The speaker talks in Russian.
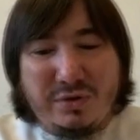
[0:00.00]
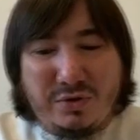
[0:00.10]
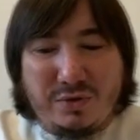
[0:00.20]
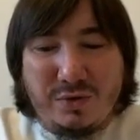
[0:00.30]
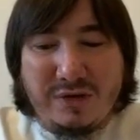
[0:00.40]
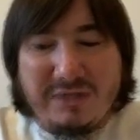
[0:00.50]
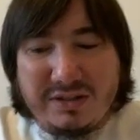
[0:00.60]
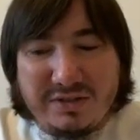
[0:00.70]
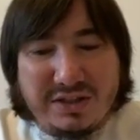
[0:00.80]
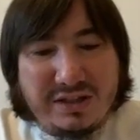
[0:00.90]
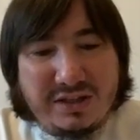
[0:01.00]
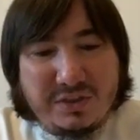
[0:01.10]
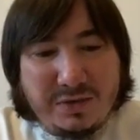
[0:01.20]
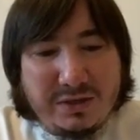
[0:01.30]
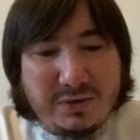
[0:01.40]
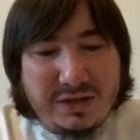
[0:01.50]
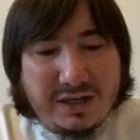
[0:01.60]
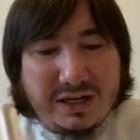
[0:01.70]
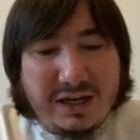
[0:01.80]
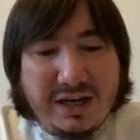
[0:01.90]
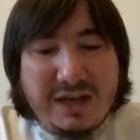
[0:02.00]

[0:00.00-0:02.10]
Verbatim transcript: друг друга, говорит Всевышний Аллах Субхану Тааля.